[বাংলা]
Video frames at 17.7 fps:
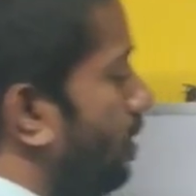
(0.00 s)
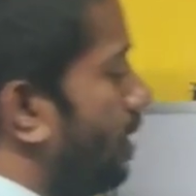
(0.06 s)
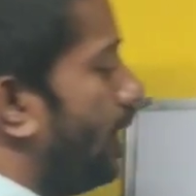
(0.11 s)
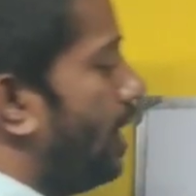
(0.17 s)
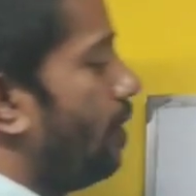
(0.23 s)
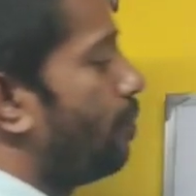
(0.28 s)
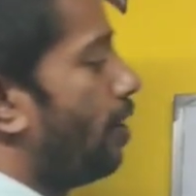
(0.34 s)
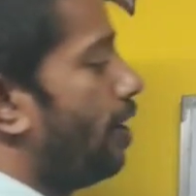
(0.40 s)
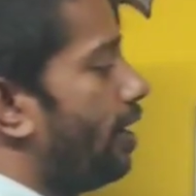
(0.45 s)
দেন
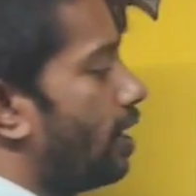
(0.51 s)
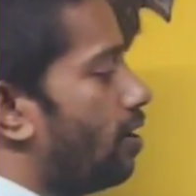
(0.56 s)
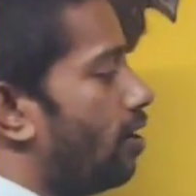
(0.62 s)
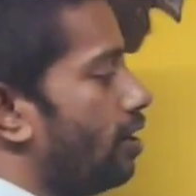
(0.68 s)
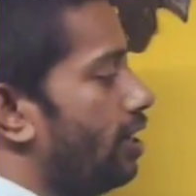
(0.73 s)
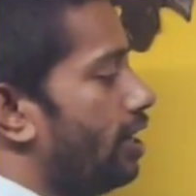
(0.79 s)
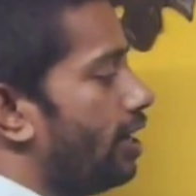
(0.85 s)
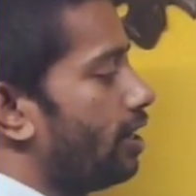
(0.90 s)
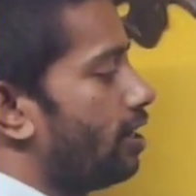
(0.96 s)
এই পয়েন্টটা
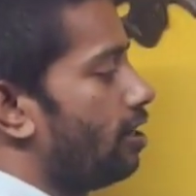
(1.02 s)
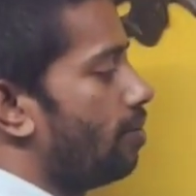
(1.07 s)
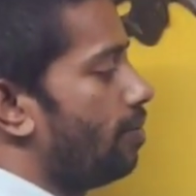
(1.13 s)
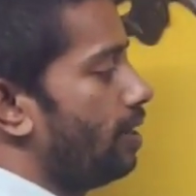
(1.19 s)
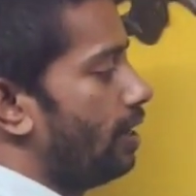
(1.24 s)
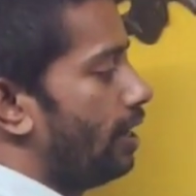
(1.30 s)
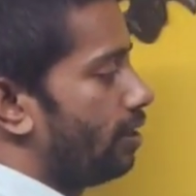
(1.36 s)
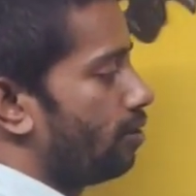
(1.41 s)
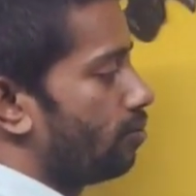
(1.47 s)
কোঅর্ডিনেট কী
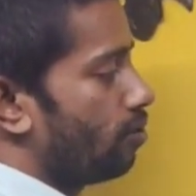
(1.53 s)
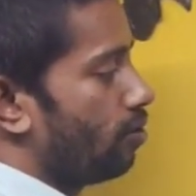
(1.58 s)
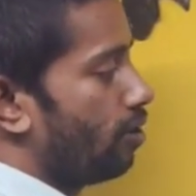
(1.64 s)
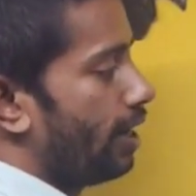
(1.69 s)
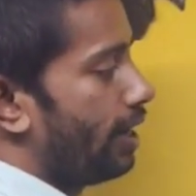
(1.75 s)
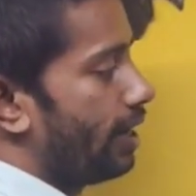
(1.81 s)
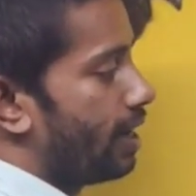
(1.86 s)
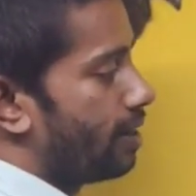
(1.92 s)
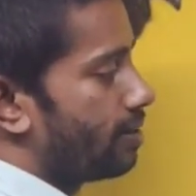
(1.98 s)
হবে এটাও তো
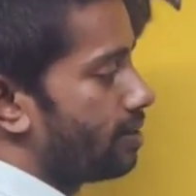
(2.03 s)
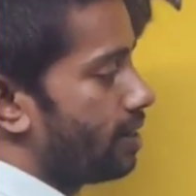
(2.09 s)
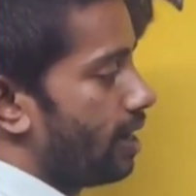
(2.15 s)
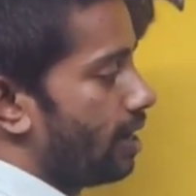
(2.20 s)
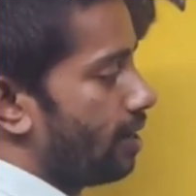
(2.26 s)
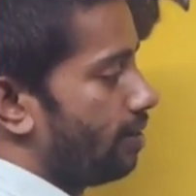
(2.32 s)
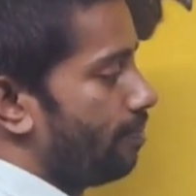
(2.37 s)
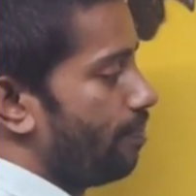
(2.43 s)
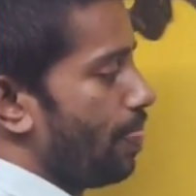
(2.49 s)
রেডিয়াস
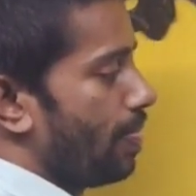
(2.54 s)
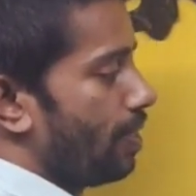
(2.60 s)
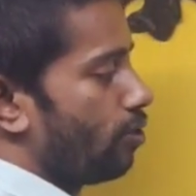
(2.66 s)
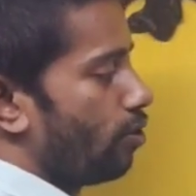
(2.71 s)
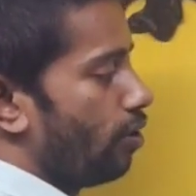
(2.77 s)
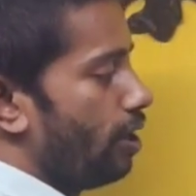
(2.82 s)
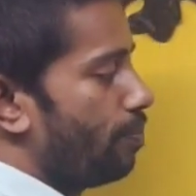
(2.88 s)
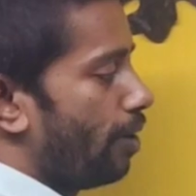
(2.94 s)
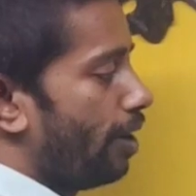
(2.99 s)
না
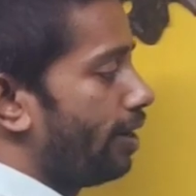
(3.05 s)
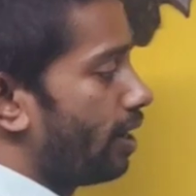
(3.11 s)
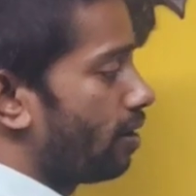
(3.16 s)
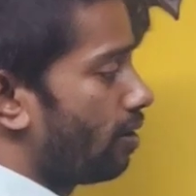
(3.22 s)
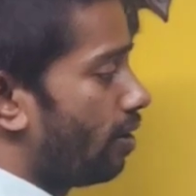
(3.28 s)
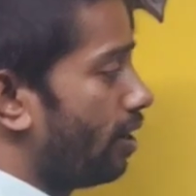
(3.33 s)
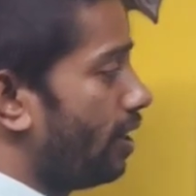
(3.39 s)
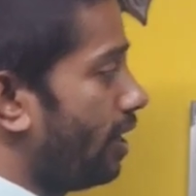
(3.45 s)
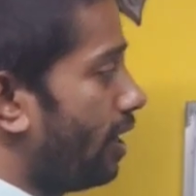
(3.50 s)
তো এই
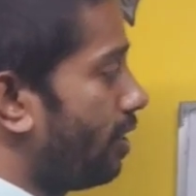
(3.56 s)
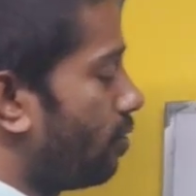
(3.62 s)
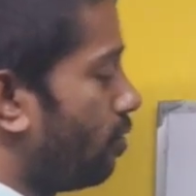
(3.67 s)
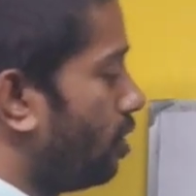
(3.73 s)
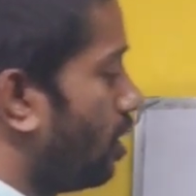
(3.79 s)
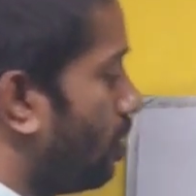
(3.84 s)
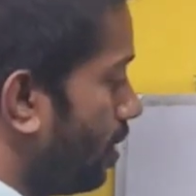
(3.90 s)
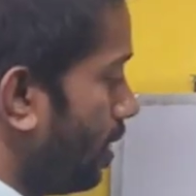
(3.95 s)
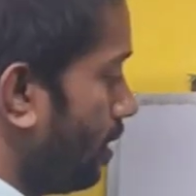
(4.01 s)
পয়েন্টটার কোঅর্ডিনেট
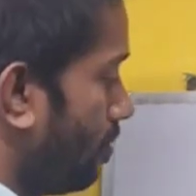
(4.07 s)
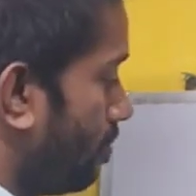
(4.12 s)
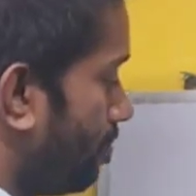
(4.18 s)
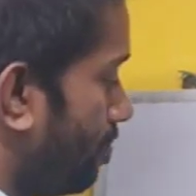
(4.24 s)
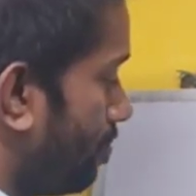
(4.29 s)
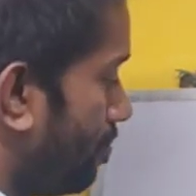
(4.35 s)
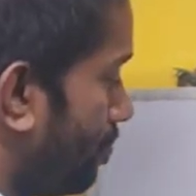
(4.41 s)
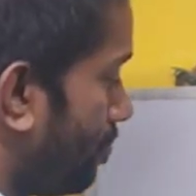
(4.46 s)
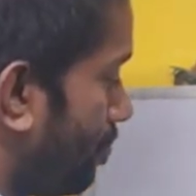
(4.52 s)
হয়ে যাবে
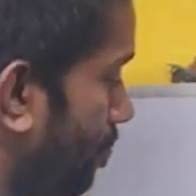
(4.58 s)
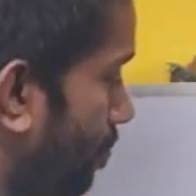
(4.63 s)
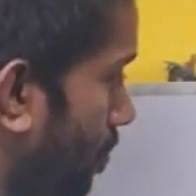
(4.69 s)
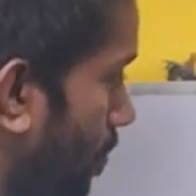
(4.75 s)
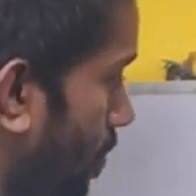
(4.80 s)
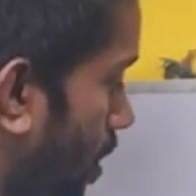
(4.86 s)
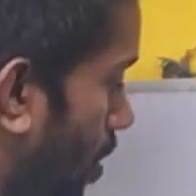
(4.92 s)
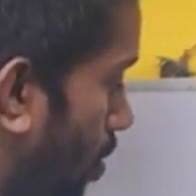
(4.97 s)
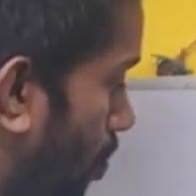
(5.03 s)

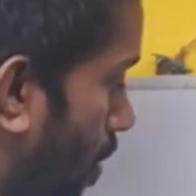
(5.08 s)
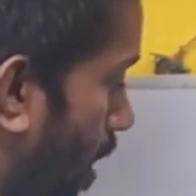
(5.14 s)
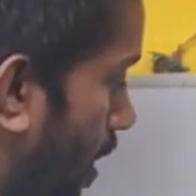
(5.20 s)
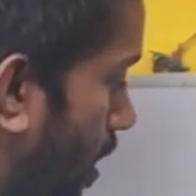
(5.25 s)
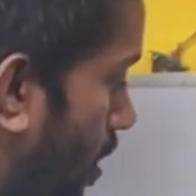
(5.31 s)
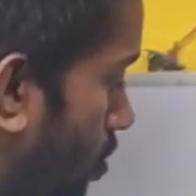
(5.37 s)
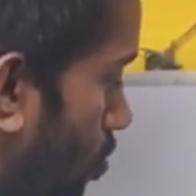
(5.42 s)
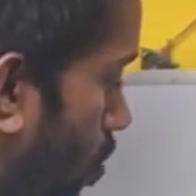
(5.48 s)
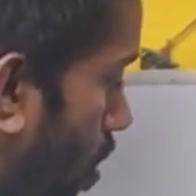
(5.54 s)
মাইনাস